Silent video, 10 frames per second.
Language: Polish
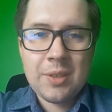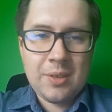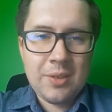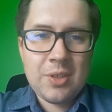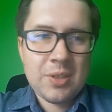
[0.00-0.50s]
no
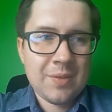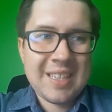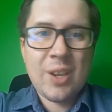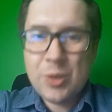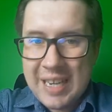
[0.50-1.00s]
to jest często w
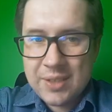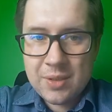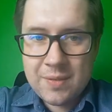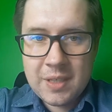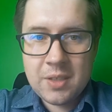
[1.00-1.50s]
stanie od razu
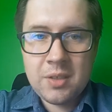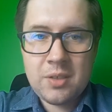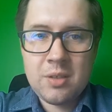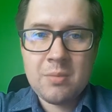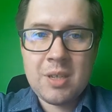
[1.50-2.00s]
stwierdzić,
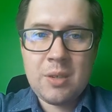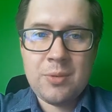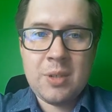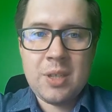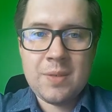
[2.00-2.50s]
czy to ma
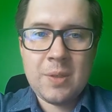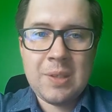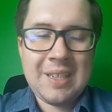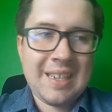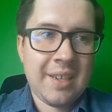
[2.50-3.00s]
klauzulę
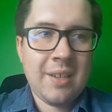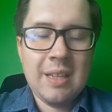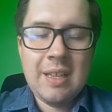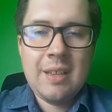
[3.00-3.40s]
niedozwoloną i nie,